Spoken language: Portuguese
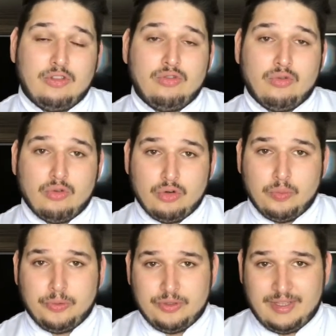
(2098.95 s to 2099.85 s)
no
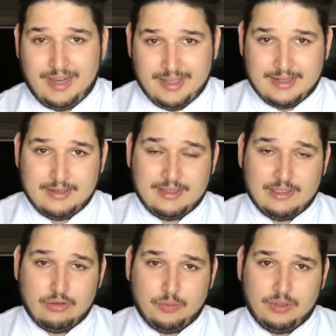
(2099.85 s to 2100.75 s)
grupo do Telegram. Esse
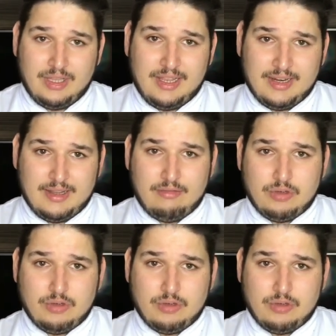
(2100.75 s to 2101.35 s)
grupo do Telegram é onde